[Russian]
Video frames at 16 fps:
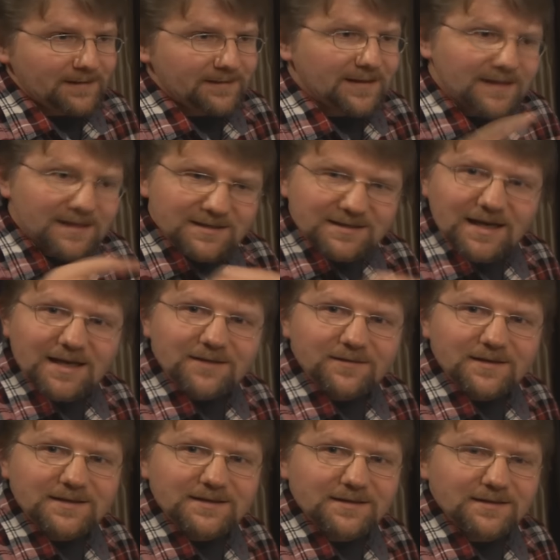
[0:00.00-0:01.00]
на наш сайт
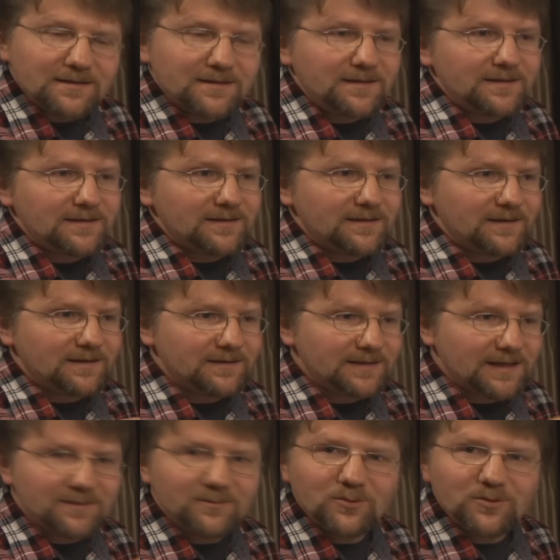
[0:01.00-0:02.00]
выйти, и
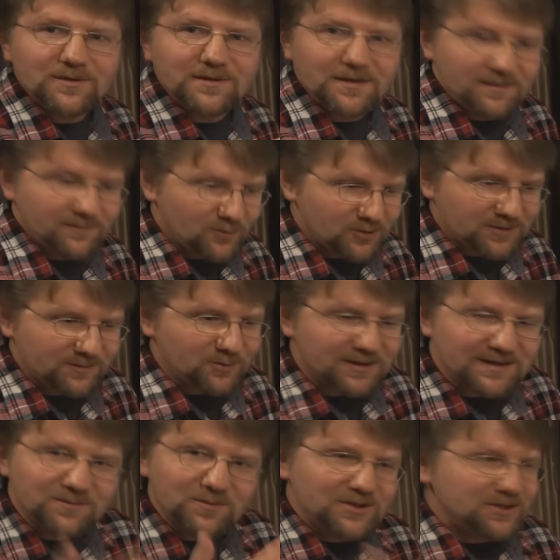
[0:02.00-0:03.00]
там будет, можно будет
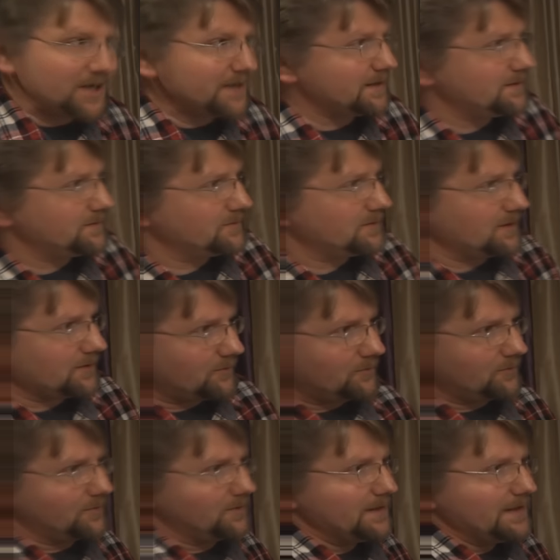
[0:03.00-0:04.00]
распечатать вот
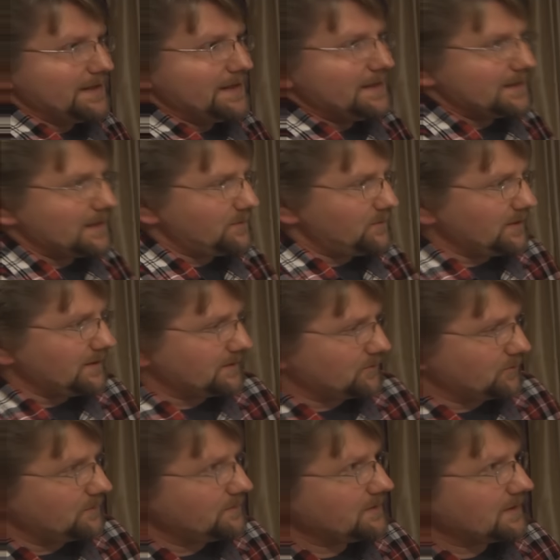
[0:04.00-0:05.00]
такую
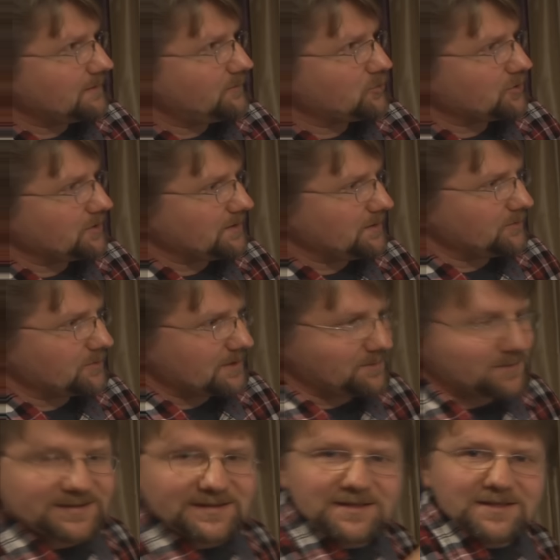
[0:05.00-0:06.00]
таблицу, и вы там можете уже
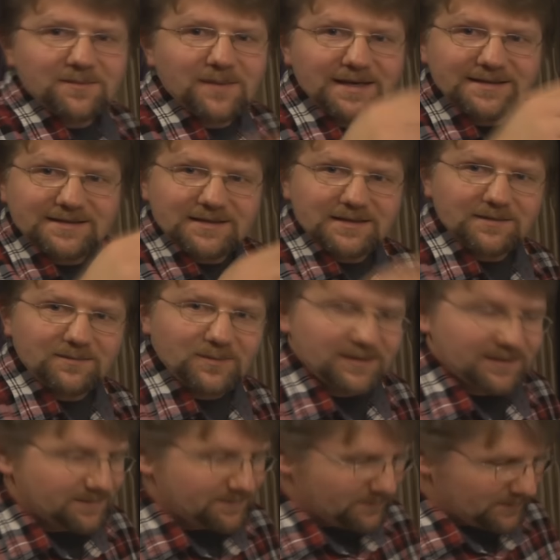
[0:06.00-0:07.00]
позаниматься и
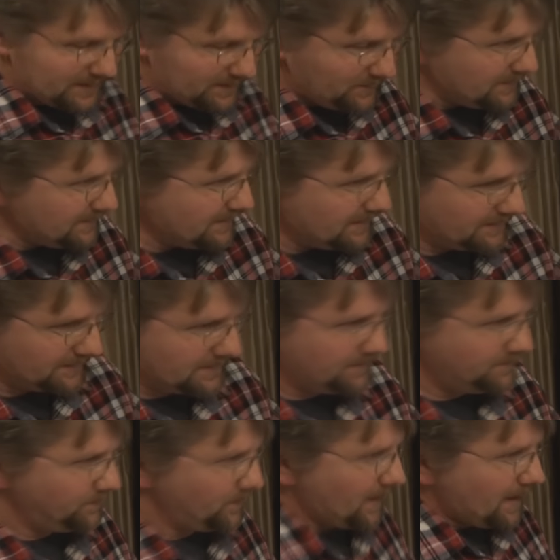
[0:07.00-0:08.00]
порепетировать.